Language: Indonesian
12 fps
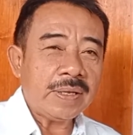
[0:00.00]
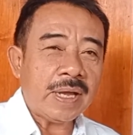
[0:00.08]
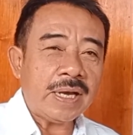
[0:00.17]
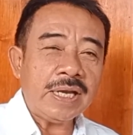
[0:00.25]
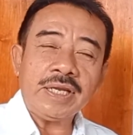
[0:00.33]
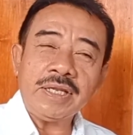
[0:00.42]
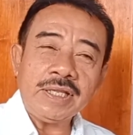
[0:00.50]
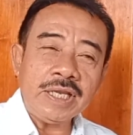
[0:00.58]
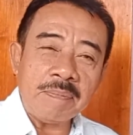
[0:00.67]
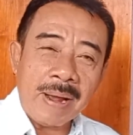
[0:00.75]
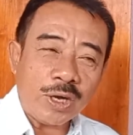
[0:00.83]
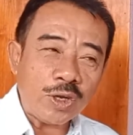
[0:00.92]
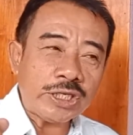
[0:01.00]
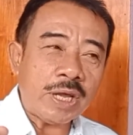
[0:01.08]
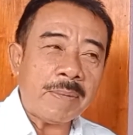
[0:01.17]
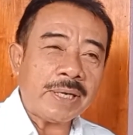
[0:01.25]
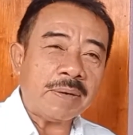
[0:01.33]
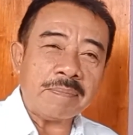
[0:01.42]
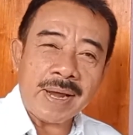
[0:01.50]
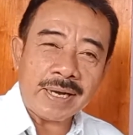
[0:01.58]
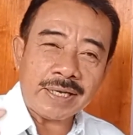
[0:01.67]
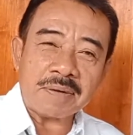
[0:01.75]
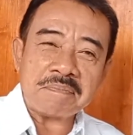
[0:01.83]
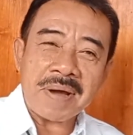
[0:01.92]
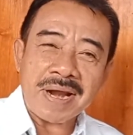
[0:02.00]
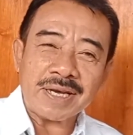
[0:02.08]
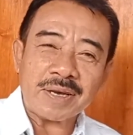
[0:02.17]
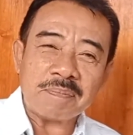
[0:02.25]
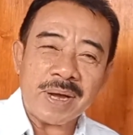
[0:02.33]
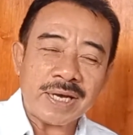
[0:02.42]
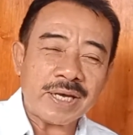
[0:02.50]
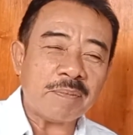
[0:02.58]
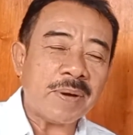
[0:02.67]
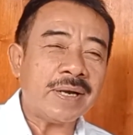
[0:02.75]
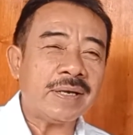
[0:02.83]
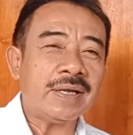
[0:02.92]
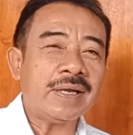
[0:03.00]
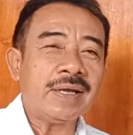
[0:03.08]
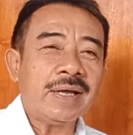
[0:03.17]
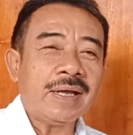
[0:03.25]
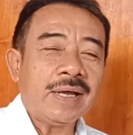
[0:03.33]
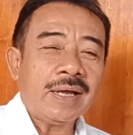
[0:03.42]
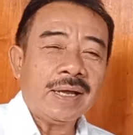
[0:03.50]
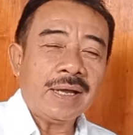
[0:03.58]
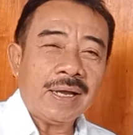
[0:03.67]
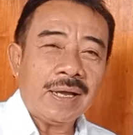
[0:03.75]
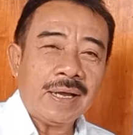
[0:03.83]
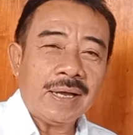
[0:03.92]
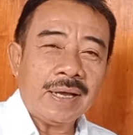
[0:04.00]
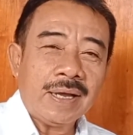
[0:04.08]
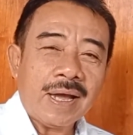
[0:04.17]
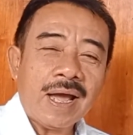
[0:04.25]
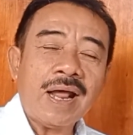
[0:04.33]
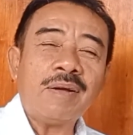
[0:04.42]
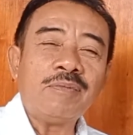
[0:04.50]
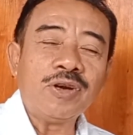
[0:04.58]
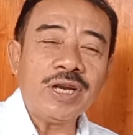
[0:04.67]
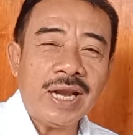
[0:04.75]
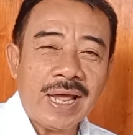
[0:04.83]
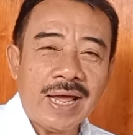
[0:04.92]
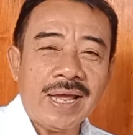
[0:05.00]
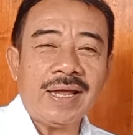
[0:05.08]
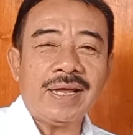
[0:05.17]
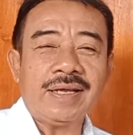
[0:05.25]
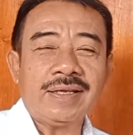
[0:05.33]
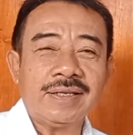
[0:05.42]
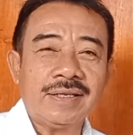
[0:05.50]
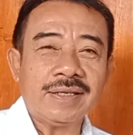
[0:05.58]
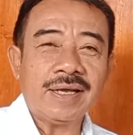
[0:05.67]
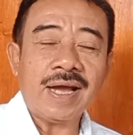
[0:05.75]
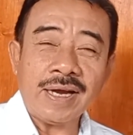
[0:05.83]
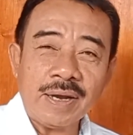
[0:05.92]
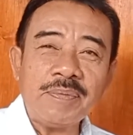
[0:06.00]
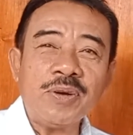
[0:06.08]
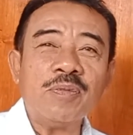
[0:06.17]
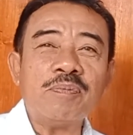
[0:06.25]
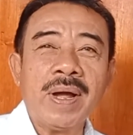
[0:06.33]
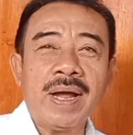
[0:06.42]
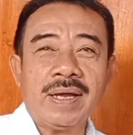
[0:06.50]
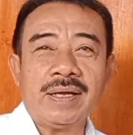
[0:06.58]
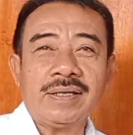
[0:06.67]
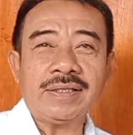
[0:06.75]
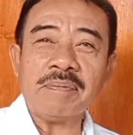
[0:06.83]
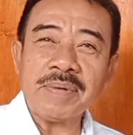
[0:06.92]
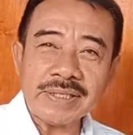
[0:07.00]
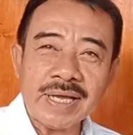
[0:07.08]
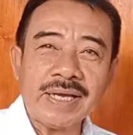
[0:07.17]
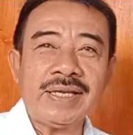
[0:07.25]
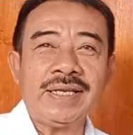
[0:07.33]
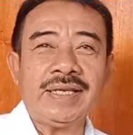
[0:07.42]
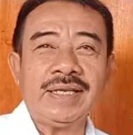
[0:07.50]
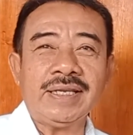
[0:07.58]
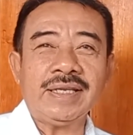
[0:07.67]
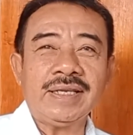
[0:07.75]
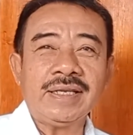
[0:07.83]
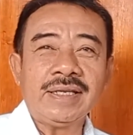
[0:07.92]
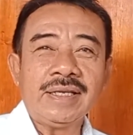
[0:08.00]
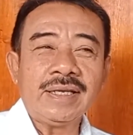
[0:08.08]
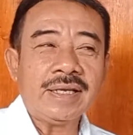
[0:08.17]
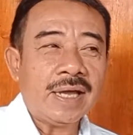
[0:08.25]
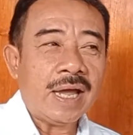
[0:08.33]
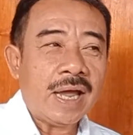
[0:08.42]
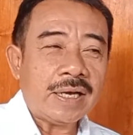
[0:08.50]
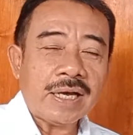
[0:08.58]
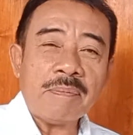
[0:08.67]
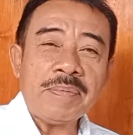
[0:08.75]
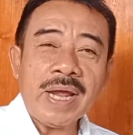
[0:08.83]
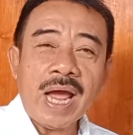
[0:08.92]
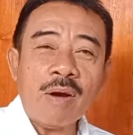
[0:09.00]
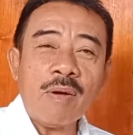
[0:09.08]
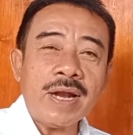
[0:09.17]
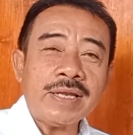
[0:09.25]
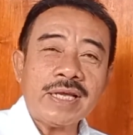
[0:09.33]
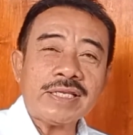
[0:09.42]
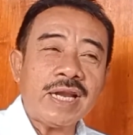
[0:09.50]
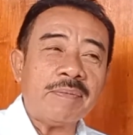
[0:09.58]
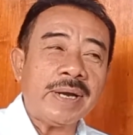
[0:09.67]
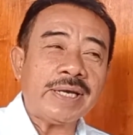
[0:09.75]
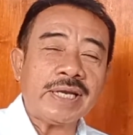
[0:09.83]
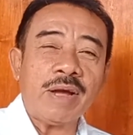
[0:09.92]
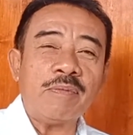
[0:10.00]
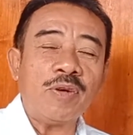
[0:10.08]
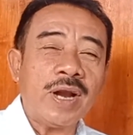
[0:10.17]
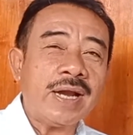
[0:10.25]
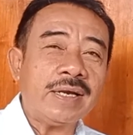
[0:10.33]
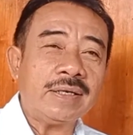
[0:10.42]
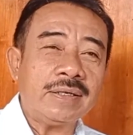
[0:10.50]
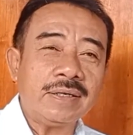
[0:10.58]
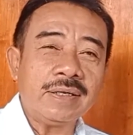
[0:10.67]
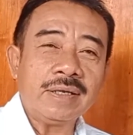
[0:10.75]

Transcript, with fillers: jadi dibantu sama teman-teman teman-teman uh, eh, alhamdulillah ada penumpang sampai saat ini. Tapi awalnya selama tiga bulan